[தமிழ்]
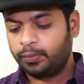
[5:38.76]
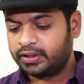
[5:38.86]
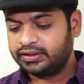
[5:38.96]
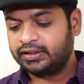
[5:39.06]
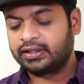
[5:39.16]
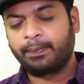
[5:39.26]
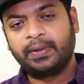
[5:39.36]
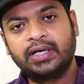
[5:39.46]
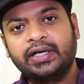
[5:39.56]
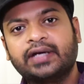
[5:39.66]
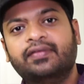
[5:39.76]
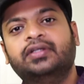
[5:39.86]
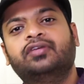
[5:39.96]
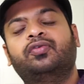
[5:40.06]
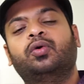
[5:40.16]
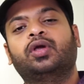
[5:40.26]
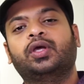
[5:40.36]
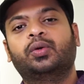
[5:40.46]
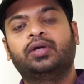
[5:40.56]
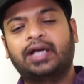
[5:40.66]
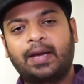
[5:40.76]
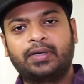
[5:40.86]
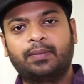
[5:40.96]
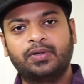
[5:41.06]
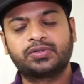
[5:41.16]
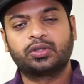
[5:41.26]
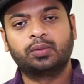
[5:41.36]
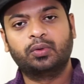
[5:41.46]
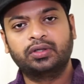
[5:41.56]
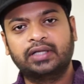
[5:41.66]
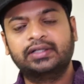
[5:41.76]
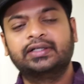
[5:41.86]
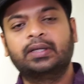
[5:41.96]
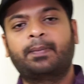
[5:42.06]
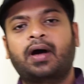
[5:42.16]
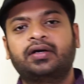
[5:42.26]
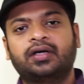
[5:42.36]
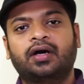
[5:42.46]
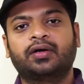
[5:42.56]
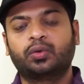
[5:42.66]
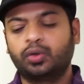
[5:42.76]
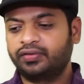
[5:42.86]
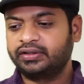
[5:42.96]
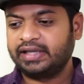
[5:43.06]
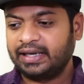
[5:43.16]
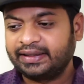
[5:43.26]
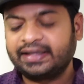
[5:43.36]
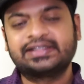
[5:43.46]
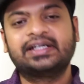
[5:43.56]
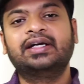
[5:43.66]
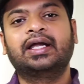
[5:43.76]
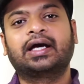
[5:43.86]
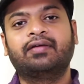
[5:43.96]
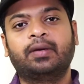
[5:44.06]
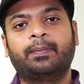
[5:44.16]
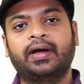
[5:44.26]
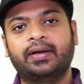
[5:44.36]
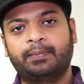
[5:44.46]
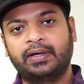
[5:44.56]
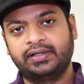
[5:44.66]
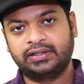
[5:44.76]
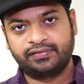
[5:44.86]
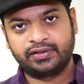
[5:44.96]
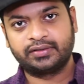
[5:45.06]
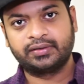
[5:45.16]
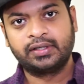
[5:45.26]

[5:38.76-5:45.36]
ஒரு பகுதியில் இருக்க பின்னை நீங்கள் வந்து ஃபோன்லேயோ இல்லை லேப்டாப்லேயோ இருக்கும்போது அதிலிருந்து பாட்டுக்கான கோடு வந்து எலக்ட்ரிக் சிக்னலாக கன்வெர்ட் பண்ணி இதில் வருது